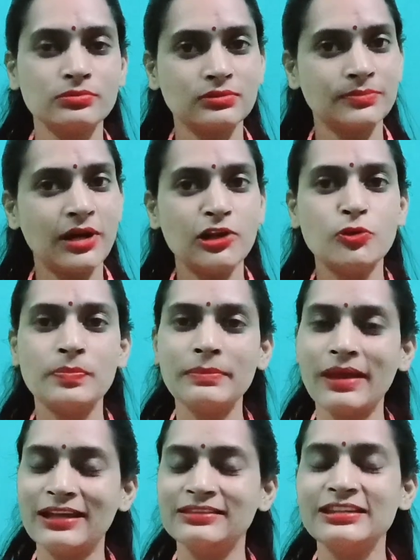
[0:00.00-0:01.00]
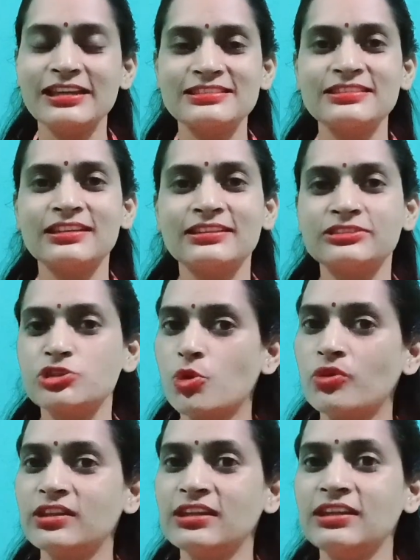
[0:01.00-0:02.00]
बालों पे मेहंदी ऐसी रख छोड़
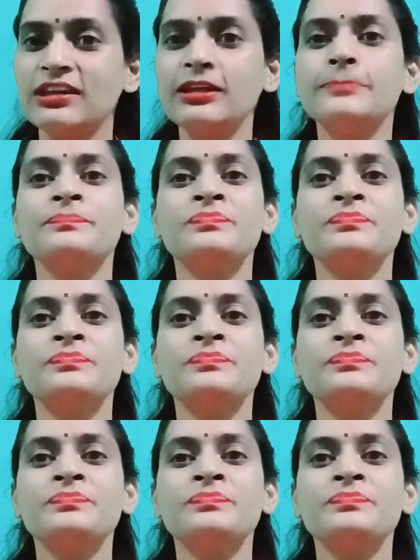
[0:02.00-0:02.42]
देनी है